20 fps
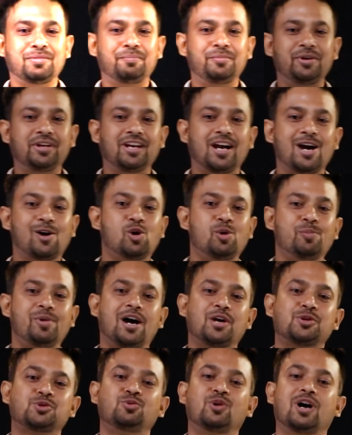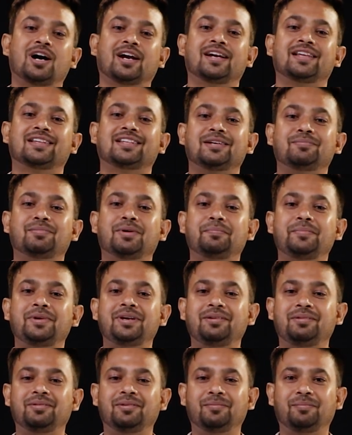मम्मी की आंखों में आंसू आ गए थे मम्मी
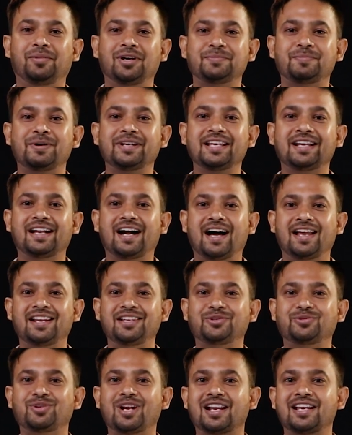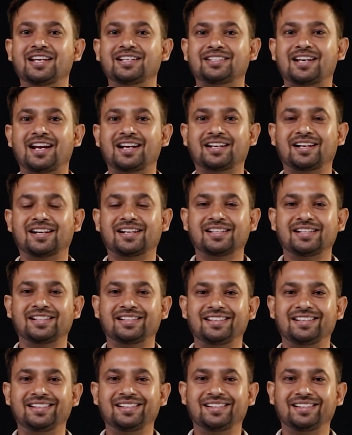बचपन की कहानी सुनाना स्टार्ट कर
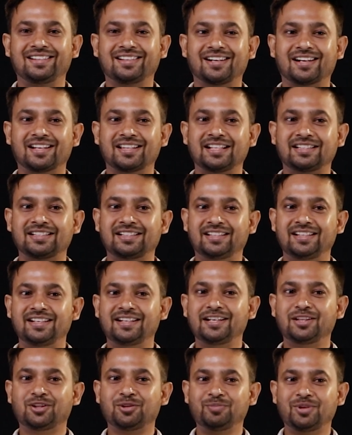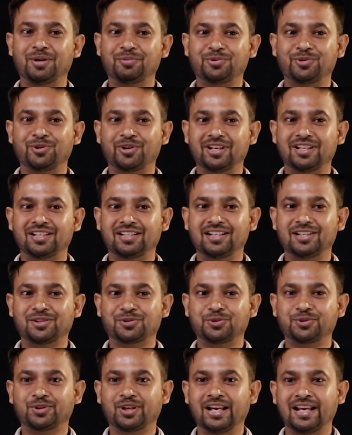देती कर देती थी कि तुम जब छोटे थे
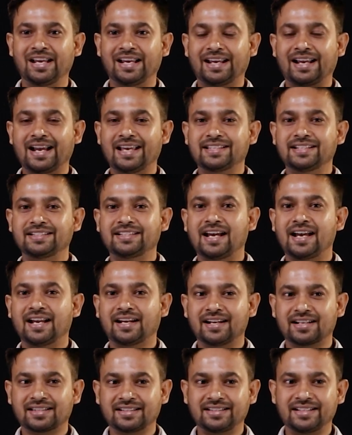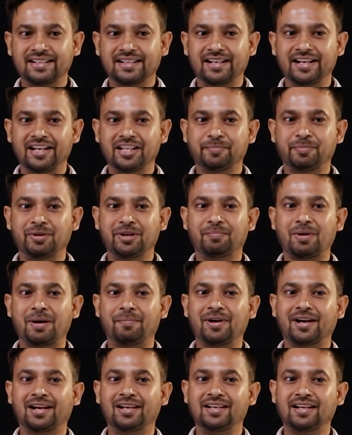तो कैसे जाया करते थे खेत पे
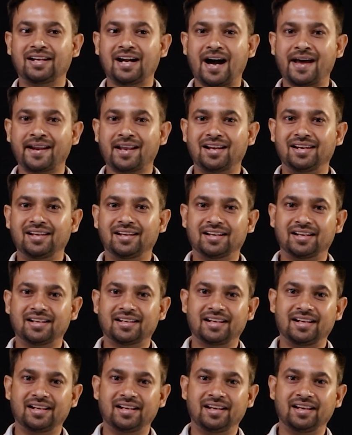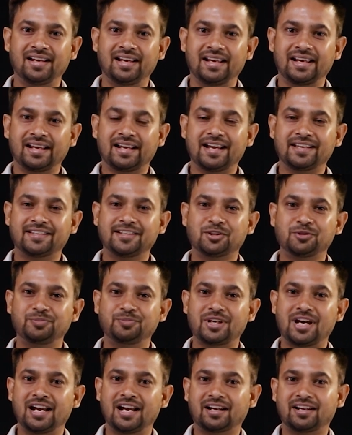पापा के लिए खाना लेकर के कैसे तुम
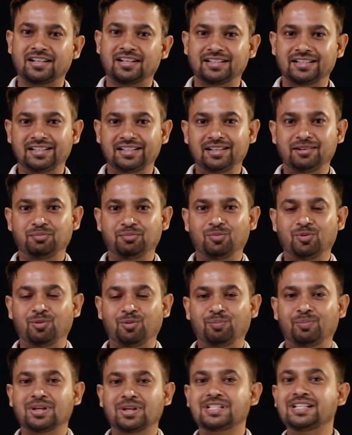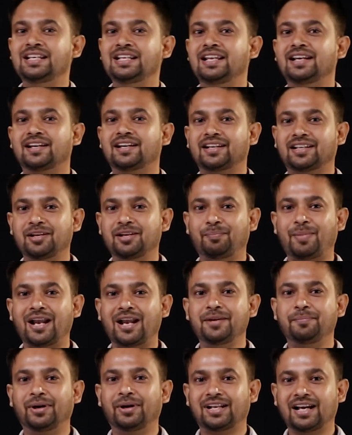जाया करते थे मशीन लेकर के
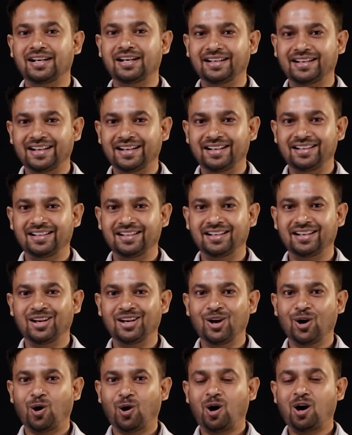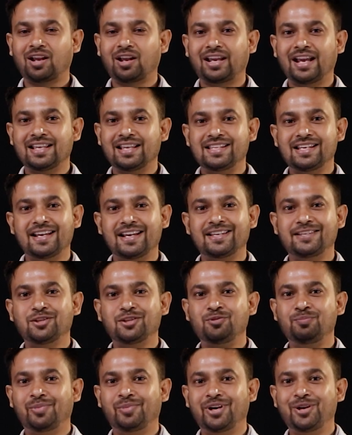पानी पटाने के लिए और कैसे कैसे
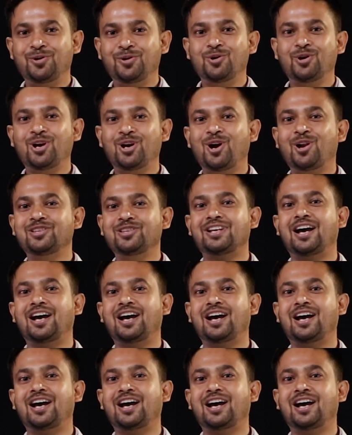तुम बड़े हो गए और